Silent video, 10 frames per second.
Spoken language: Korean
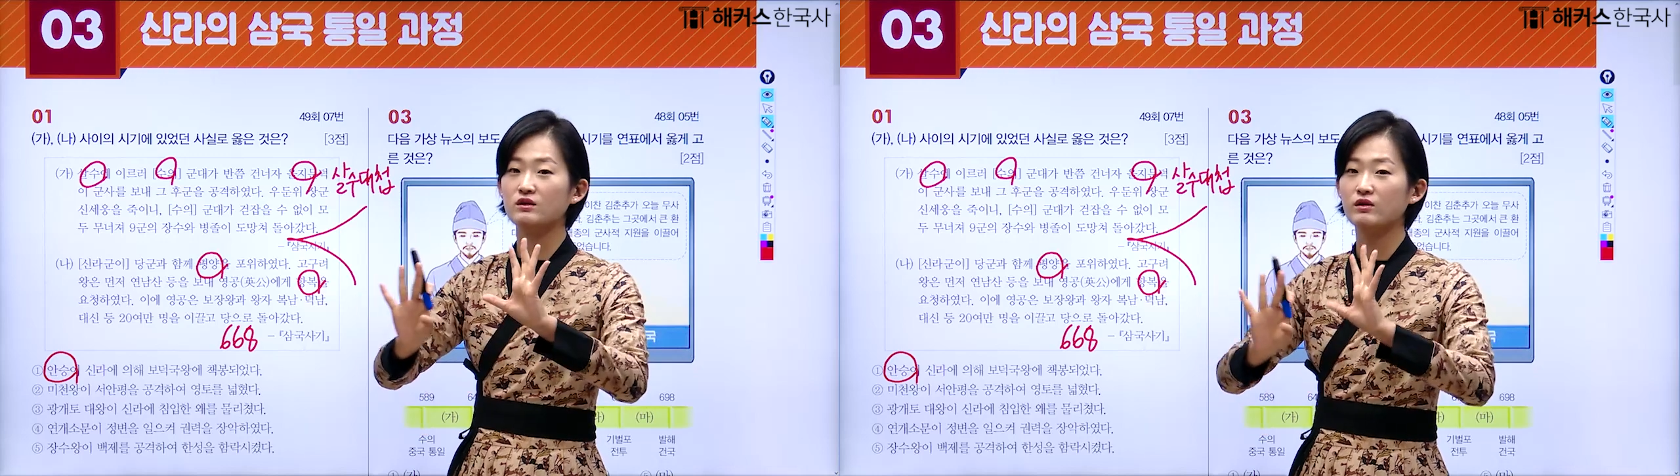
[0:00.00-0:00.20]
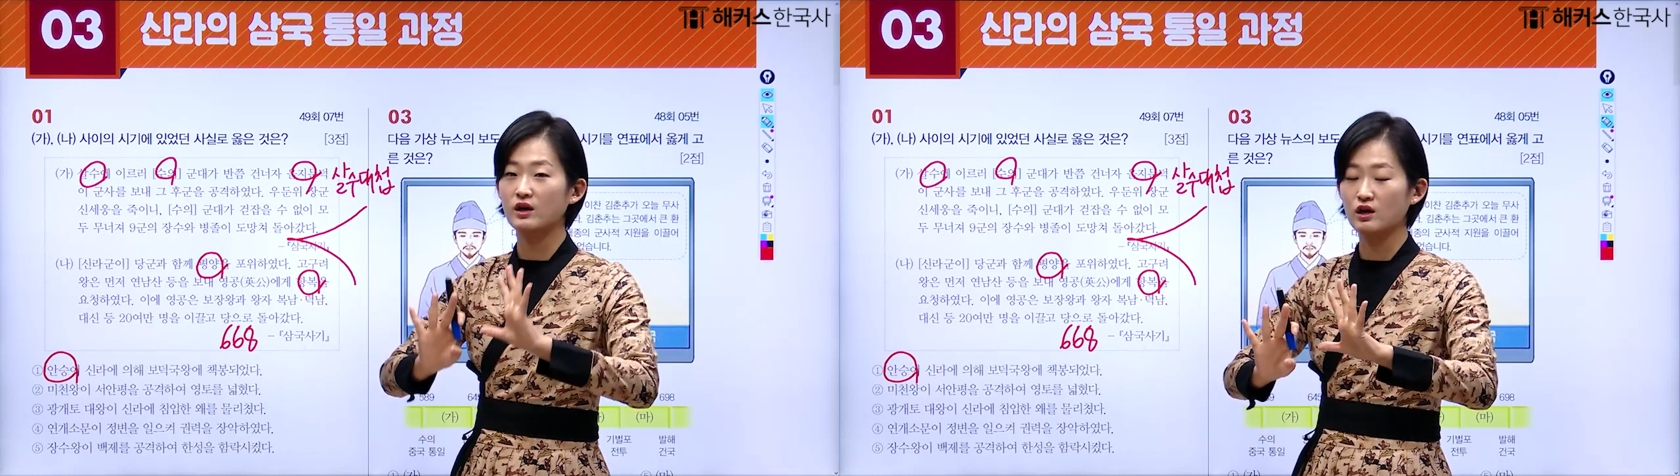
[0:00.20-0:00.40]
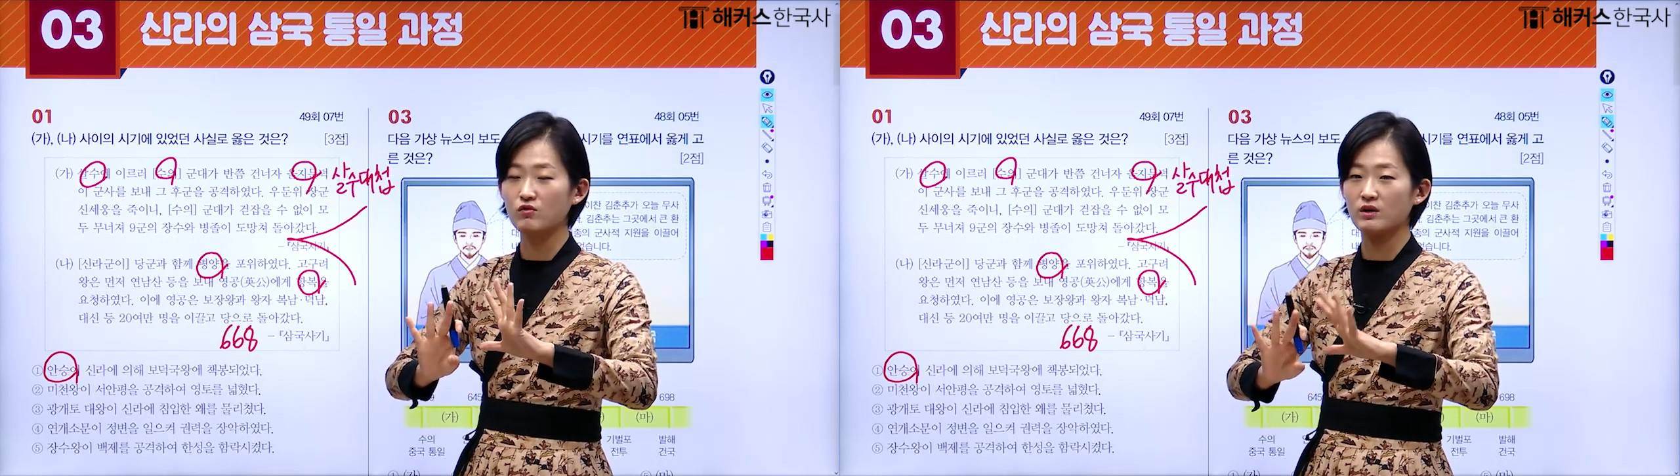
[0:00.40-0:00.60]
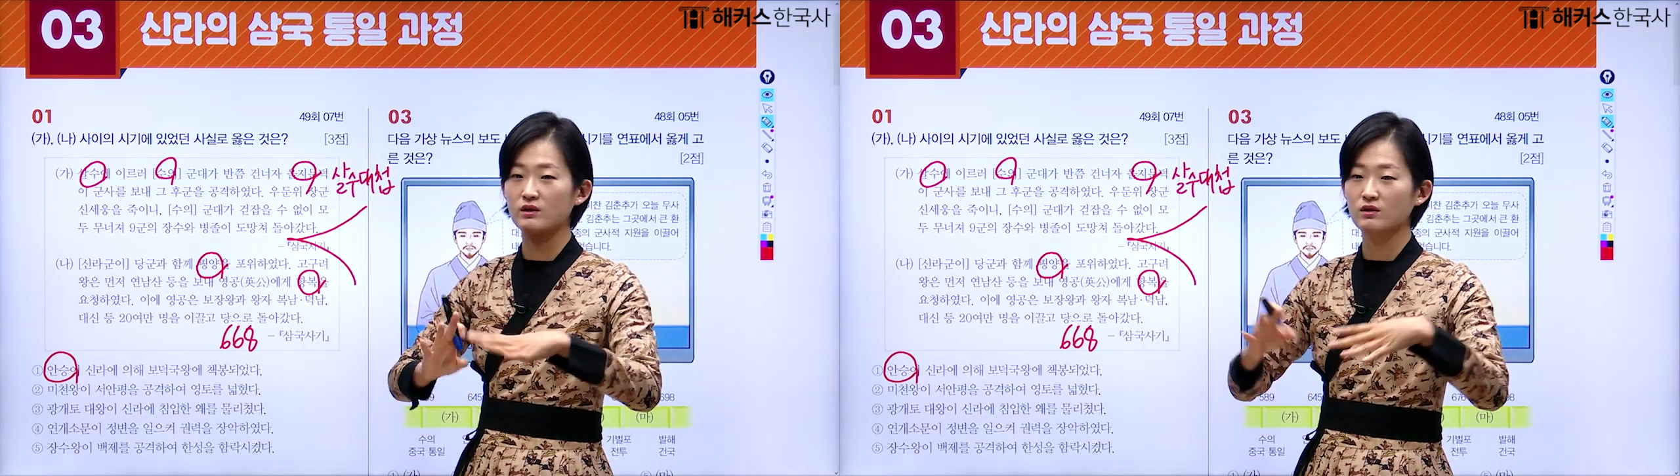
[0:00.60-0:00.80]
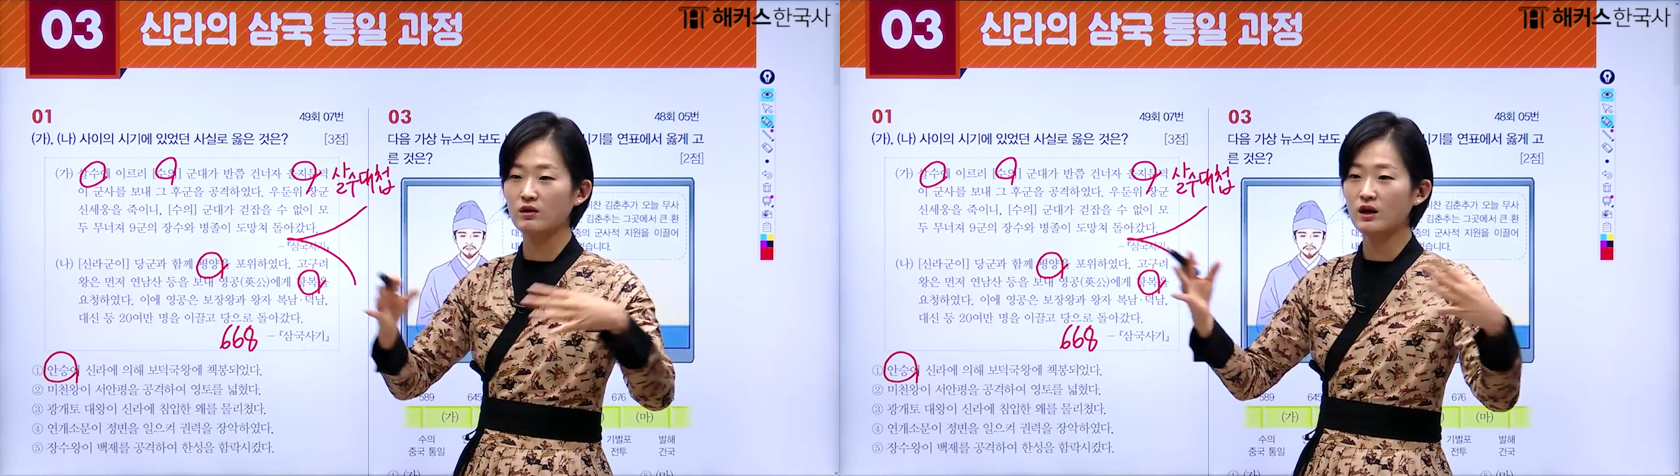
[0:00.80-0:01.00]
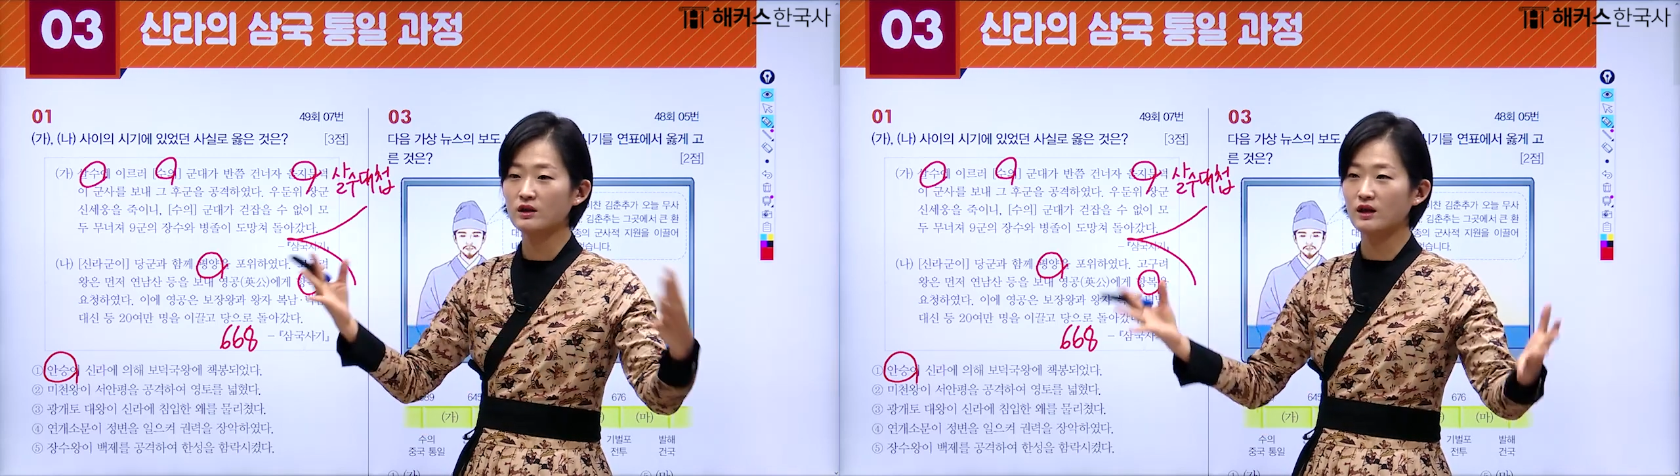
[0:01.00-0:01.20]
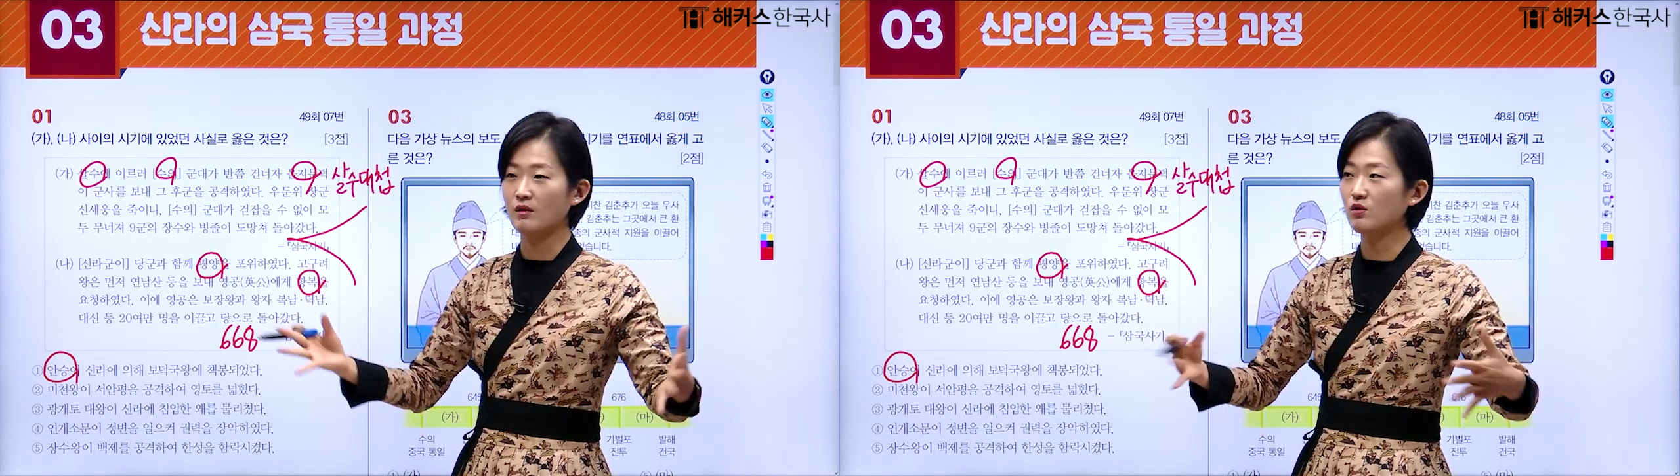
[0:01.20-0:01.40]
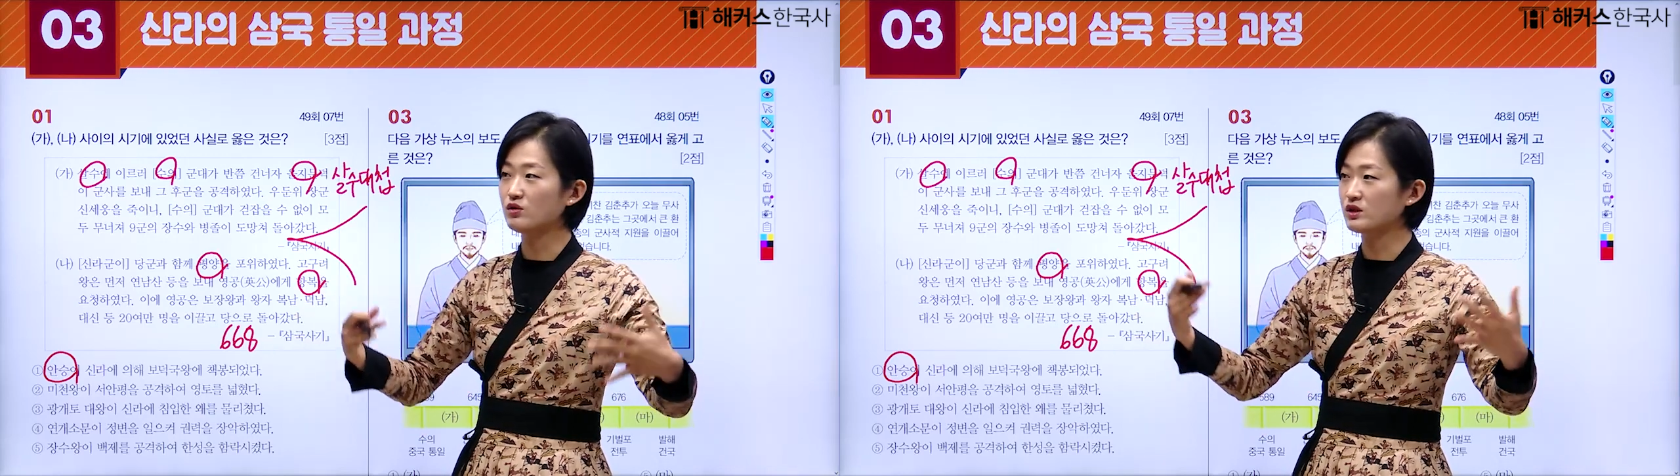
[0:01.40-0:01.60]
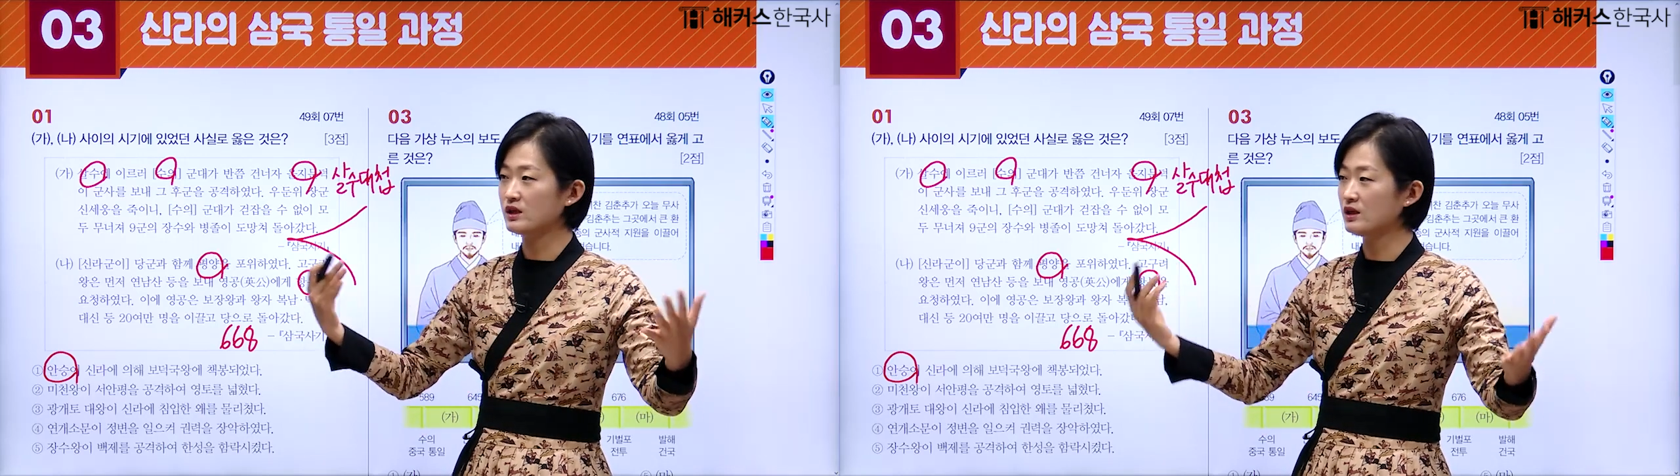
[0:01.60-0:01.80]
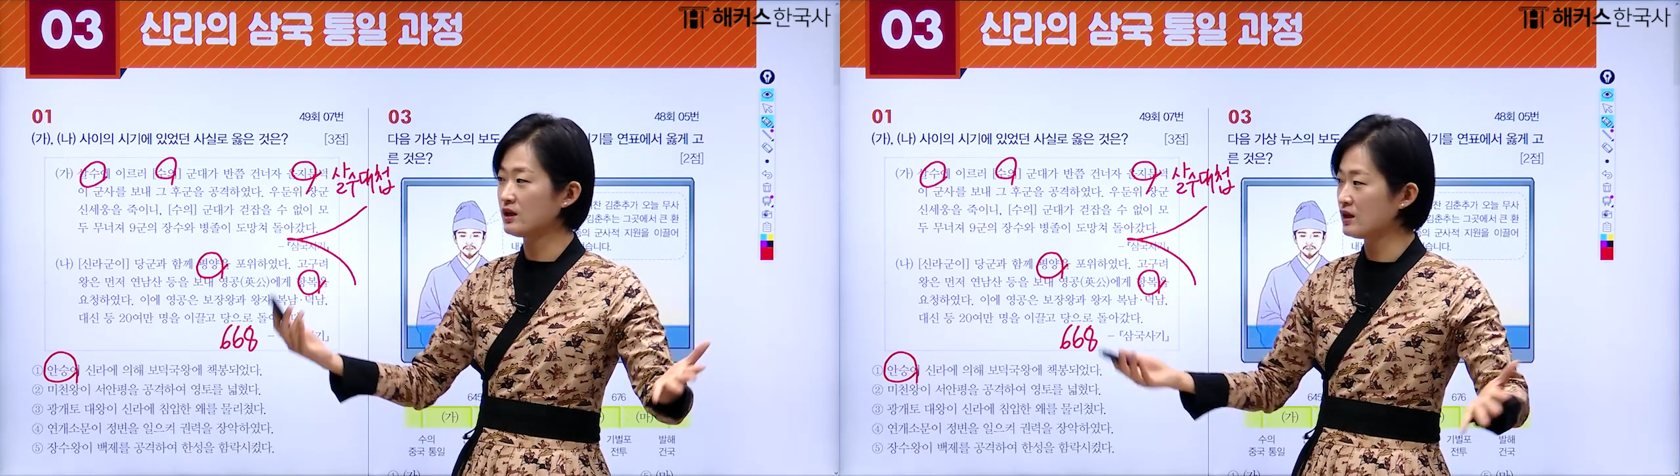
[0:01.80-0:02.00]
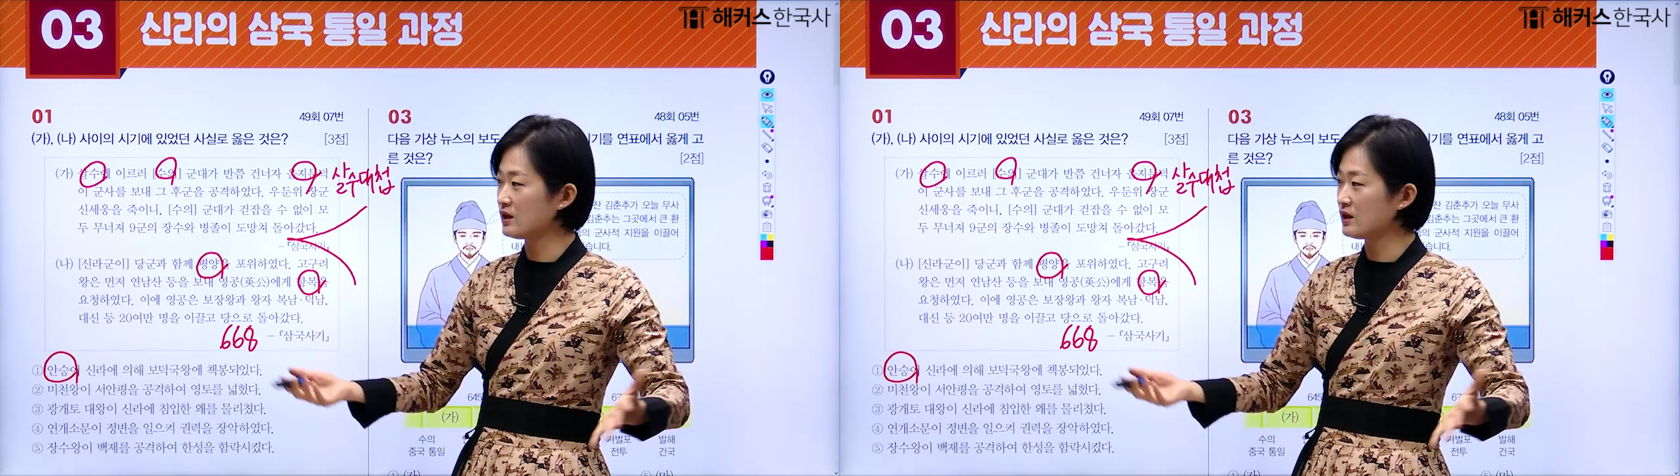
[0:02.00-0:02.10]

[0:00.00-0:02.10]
걸 하기 위해서 나머지